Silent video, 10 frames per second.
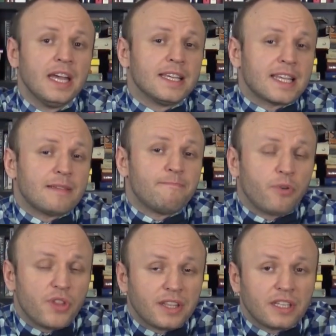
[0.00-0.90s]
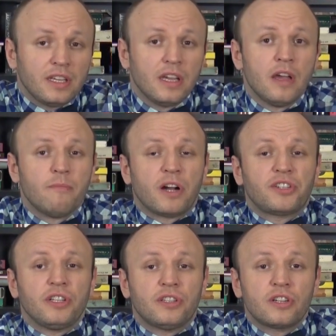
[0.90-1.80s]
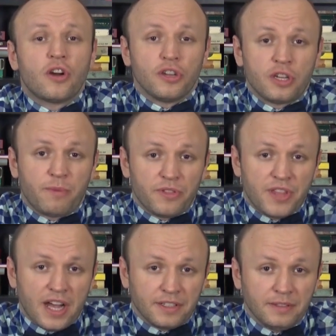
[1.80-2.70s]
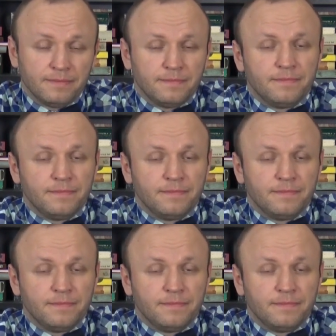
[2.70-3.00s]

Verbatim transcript: Zatem podatki płacili tylko ich poddani.